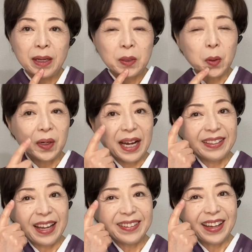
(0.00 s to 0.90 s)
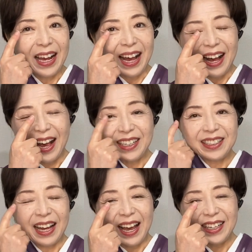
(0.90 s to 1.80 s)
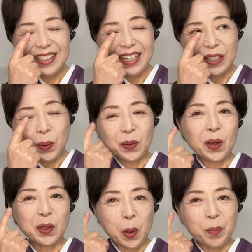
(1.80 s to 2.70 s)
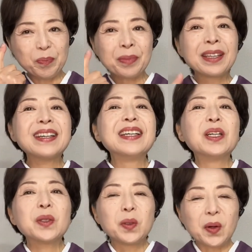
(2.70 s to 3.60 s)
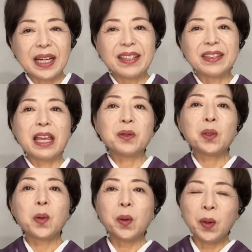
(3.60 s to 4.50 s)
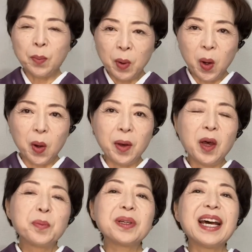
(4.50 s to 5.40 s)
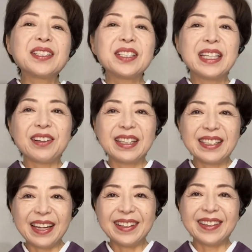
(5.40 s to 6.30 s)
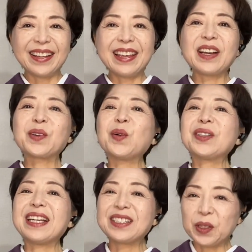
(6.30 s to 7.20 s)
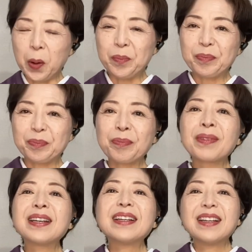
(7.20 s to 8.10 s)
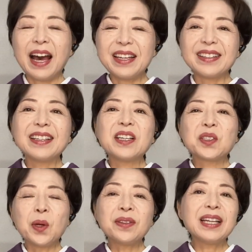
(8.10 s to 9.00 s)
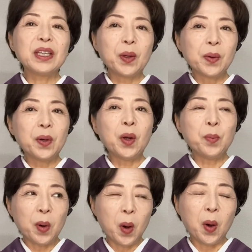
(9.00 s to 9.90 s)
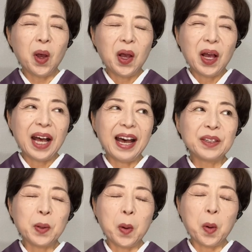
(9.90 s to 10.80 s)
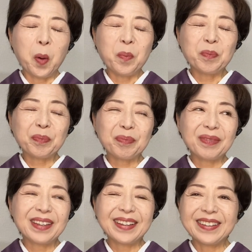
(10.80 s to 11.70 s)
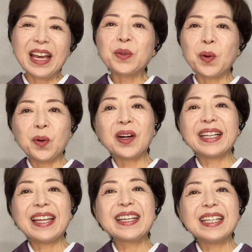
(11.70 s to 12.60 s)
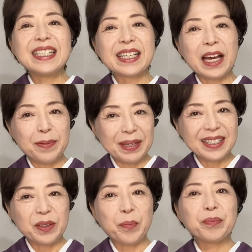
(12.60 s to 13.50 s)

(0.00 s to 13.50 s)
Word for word: とか、なんならアイシャドウの色とかっていうところもプラスしてくださって結構ですよ。はい。そんなところも、あの、結構効果的に使えます。